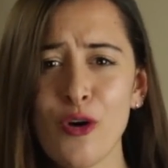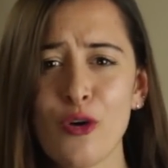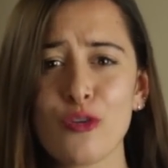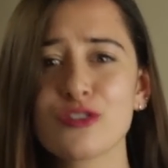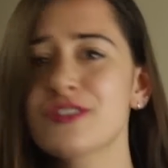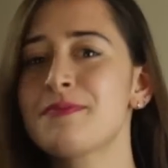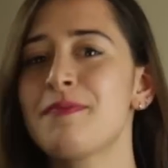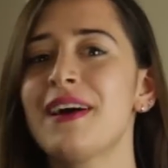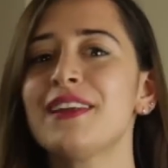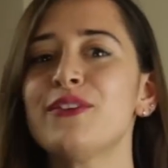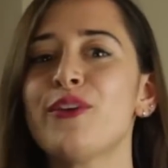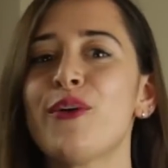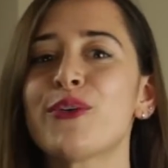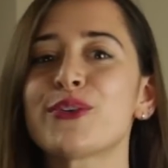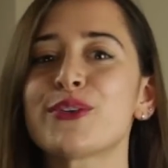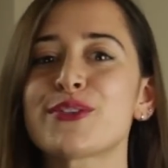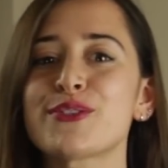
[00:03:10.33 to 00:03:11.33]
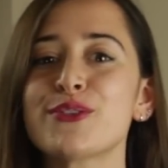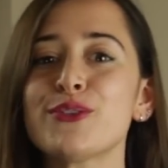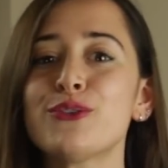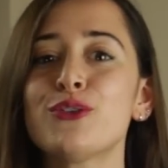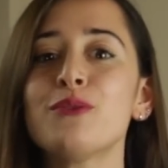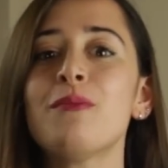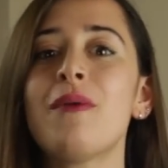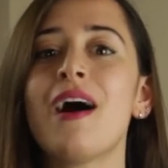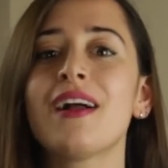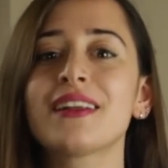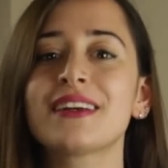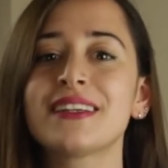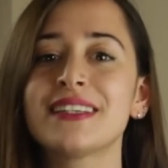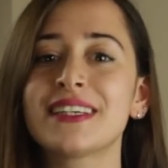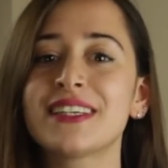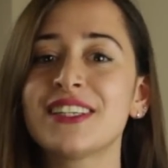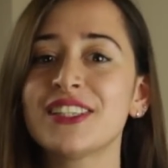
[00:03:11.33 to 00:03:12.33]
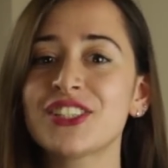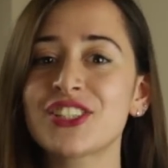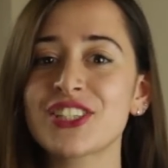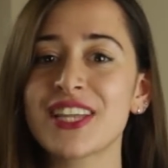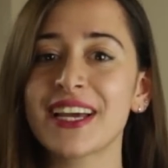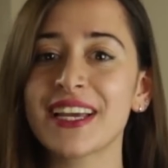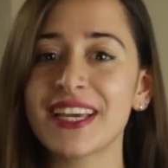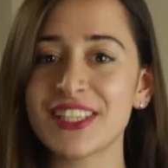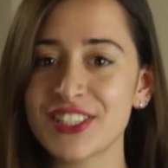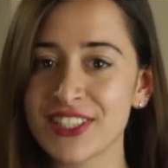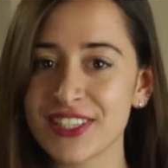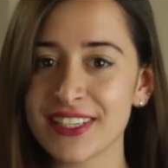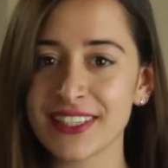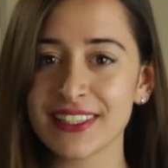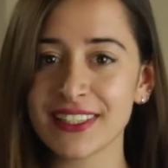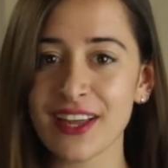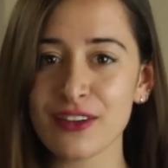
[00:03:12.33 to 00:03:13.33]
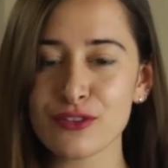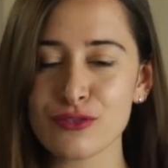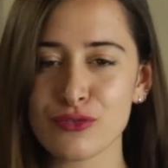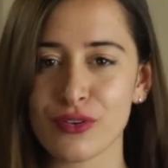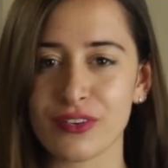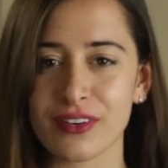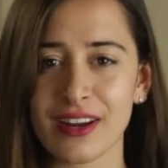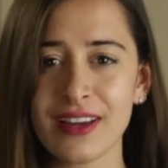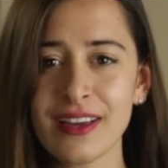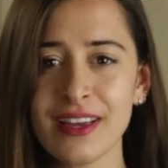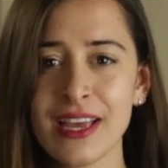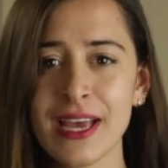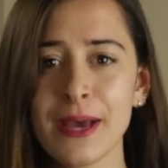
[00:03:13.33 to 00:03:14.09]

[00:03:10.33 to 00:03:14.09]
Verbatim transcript: Osmanlı ordusu tüm halkını kılıçtan geçirdikten sonra